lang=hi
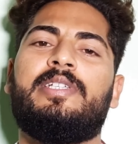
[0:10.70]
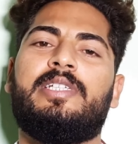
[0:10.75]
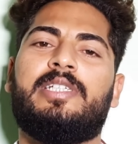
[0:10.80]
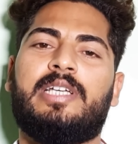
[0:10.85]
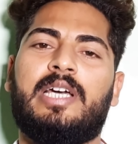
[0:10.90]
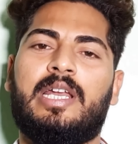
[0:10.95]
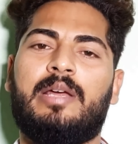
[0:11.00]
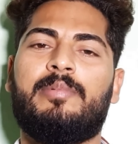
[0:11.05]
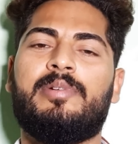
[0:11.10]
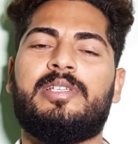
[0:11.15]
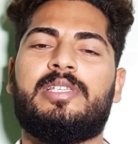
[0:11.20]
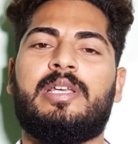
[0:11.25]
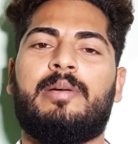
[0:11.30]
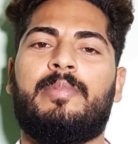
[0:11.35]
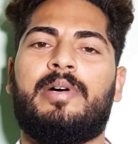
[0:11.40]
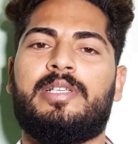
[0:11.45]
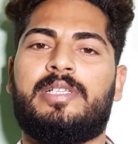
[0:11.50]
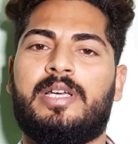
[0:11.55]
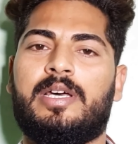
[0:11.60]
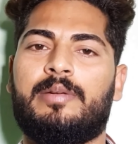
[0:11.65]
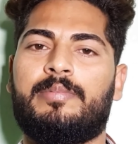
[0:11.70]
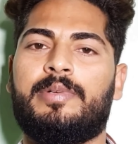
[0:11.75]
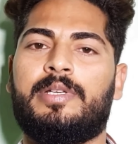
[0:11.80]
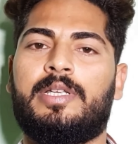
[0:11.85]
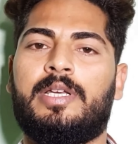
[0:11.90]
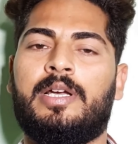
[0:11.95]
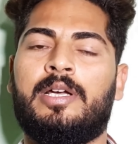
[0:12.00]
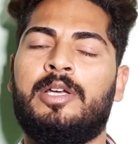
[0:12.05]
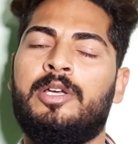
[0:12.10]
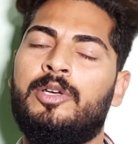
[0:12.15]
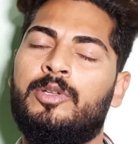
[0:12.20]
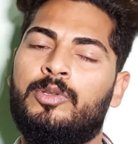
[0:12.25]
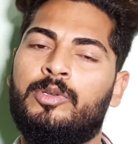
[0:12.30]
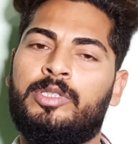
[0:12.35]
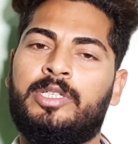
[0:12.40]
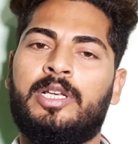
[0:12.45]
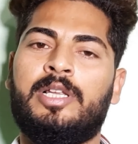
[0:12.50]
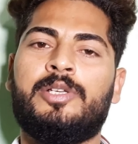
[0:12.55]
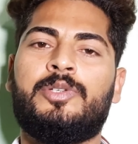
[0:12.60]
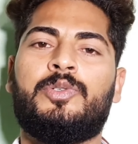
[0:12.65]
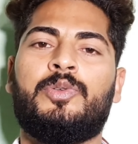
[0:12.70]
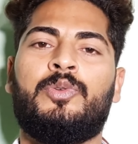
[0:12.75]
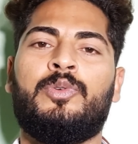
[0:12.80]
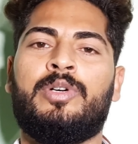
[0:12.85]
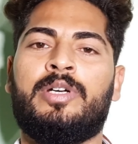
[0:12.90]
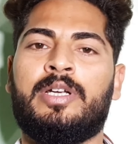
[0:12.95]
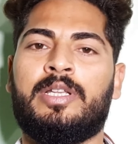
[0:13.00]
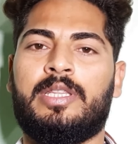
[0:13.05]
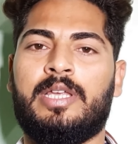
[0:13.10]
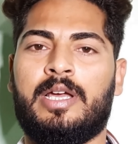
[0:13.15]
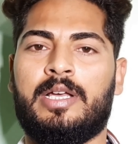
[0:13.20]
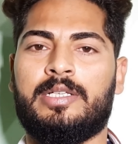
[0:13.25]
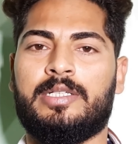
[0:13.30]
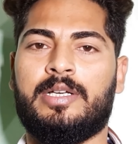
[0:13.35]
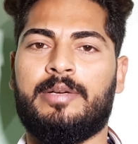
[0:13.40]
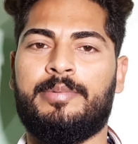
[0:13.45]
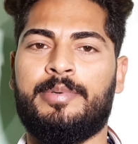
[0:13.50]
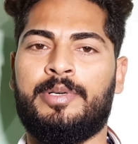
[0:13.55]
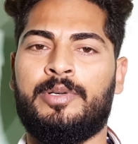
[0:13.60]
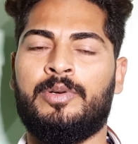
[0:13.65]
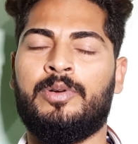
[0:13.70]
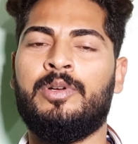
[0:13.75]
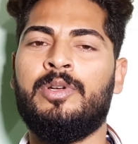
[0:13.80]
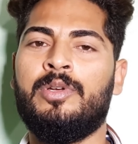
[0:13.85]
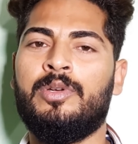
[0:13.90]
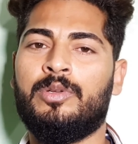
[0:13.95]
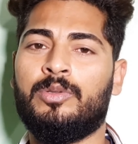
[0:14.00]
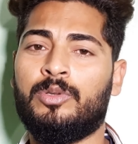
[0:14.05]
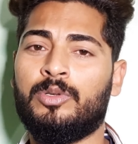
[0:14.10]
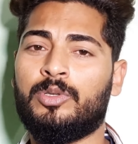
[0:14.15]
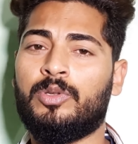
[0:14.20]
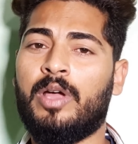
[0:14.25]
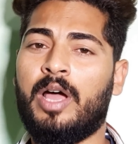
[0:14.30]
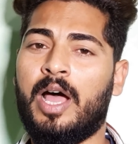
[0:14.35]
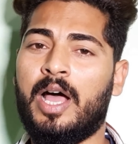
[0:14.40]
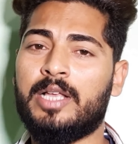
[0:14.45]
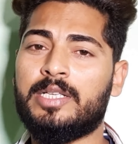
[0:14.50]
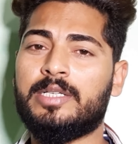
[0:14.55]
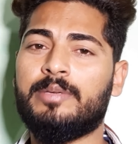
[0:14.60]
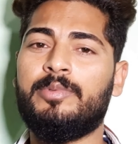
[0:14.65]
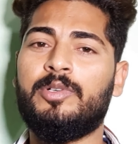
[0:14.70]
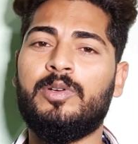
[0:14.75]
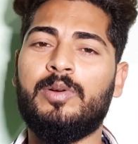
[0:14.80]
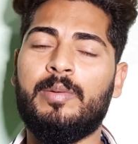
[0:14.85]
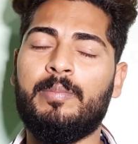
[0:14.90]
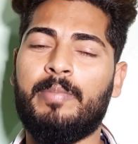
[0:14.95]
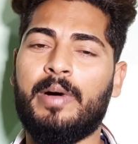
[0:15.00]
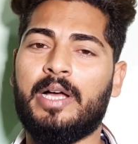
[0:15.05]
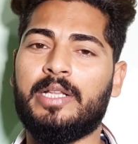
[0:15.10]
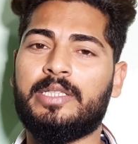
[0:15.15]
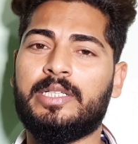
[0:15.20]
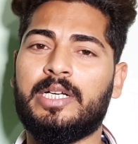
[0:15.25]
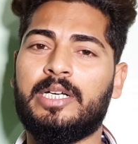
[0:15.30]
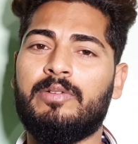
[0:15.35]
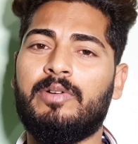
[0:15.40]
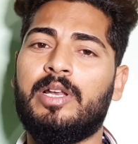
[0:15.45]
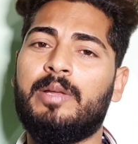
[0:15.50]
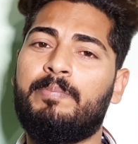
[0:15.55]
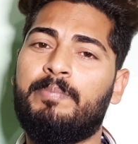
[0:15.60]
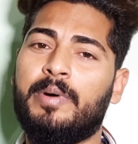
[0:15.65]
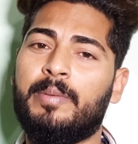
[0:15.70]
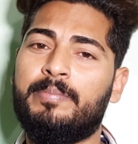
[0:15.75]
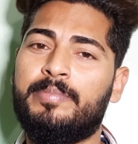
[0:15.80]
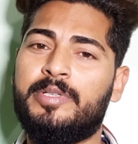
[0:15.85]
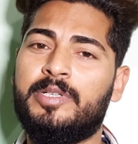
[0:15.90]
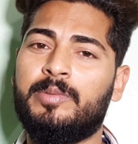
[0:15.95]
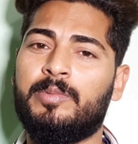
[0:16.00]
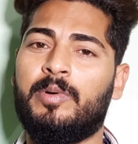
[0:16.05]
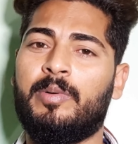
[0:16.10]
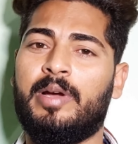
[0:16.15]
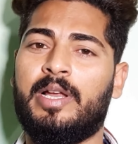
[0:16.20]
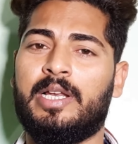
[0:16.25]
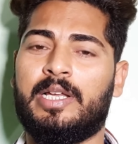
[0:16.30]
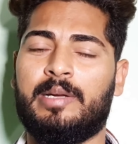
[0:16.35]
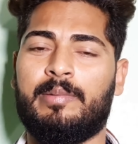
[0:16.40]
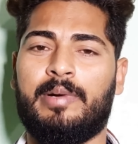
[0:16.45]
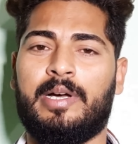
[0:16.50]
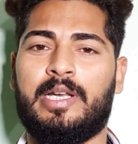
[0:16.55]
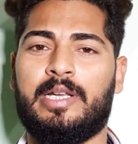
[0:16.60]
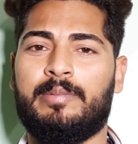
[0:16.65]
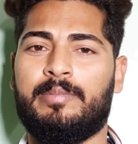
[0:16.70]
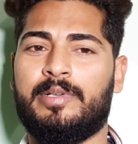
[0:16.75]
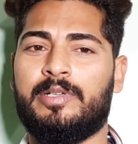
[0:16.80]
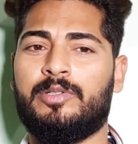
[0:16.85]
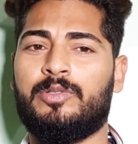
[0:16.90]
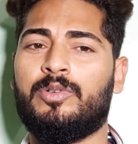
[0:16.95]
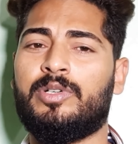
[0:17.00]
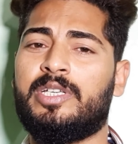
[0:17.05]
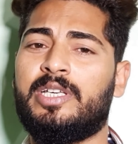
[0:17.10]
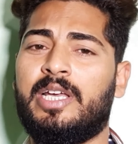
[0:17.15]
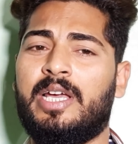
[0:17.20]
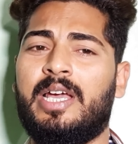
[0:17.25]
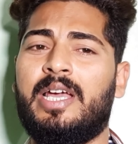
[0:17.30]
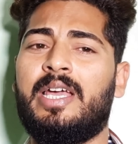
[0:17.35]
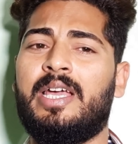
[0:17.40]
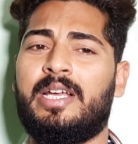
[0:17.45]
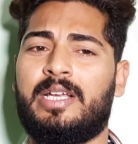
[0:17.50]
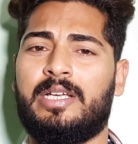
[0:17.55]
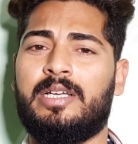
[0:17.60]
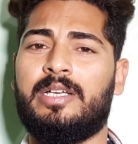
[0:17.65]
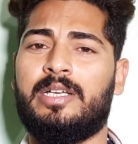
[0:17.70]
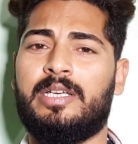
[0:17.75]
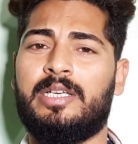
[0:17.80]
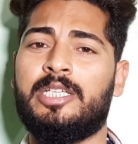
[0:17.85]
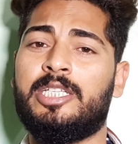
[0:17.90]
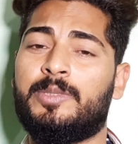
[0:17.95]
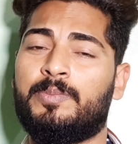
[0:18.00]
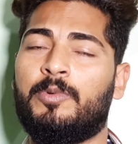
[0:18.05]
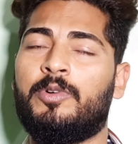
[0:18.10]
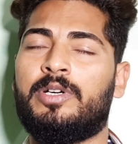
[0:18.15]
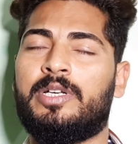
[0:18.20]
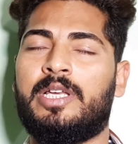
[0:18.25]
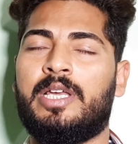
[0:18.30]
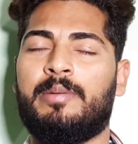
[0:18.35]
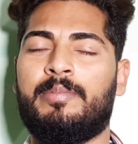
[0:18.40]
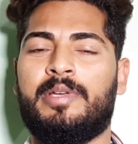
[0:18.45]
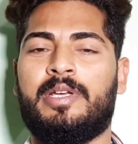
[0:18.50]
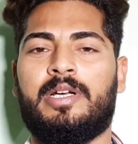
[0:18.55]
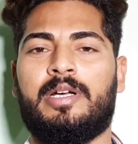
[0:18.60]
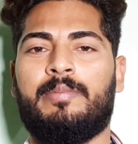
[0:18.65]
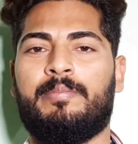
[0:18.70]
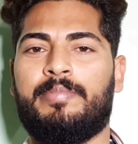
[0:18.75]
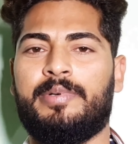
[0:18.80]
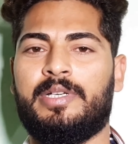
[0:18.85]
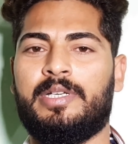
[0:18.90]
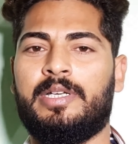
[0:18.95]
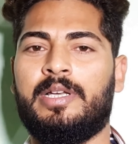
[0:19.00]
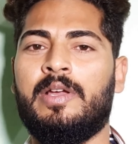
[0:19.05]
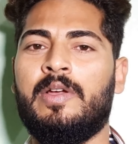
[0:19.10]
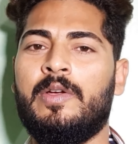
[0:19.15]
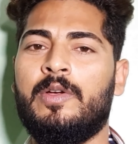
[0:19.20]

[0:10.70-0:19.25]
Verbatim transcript: पे जिसका नाम है समाचार मनिया तो चलिए शुरू करते हैं आज का वीडियो दोस्तों आज की वीडियो में बात करने वाले PUBG मोबाइल के बारे में जो कि है एक स्पोर्ट गेमिंग कंपनी